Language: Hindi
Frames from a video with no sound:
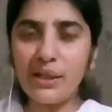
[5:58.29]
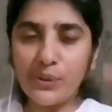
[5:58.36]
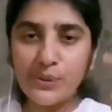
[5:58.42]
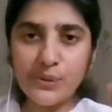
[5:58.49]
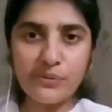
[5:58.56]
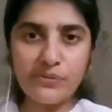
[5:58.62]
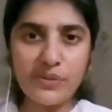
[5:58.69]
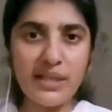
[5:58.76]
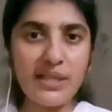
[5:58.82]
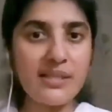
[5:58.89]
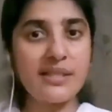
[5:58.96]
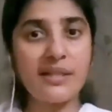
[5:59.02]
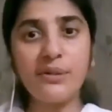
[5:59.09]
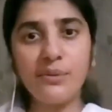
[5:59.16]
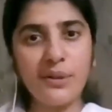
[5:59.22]
लॉट ऑफ
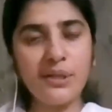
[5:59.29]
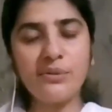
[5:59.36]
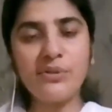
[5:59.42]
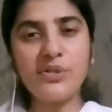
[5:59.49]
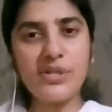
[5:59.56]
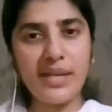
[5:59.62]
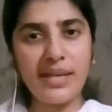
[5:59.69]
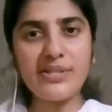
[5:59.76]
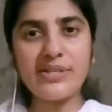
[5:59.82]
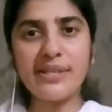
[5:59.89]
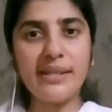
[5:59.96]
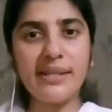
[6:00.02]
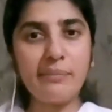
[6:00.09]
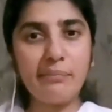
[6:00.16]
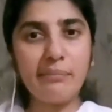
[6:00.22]
थिंग्स आर गोइंग टू चेंज
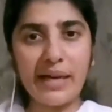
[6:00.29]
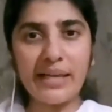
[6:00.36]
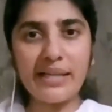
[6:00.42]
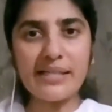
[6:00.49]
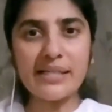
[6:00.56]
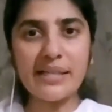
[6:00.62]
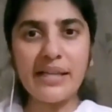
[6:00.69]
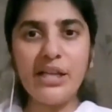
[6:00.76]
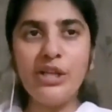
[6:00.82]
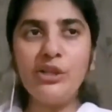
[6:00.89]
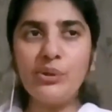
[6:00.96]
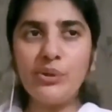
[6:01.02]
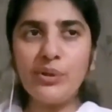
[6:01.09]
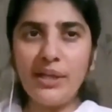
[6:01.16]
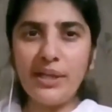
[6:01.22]
इन द माइंड
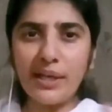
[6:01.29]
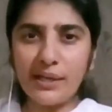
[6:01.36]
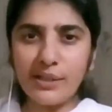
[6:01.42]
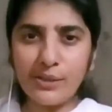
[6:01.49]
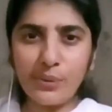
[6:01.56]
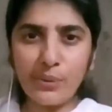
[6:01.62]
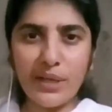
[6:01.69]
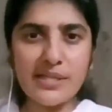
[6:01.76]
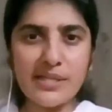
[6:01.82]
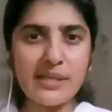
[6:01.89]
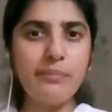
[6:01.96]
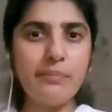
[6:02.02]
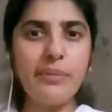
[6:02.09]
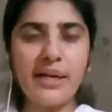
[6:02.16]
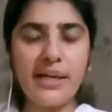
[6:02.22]
तो डर थोड़ा
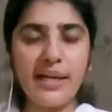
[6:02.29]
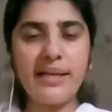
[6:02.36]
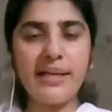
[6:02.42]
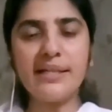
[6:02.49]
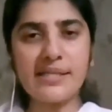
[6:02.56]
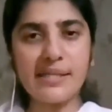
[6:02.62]
सा बढ़ेगा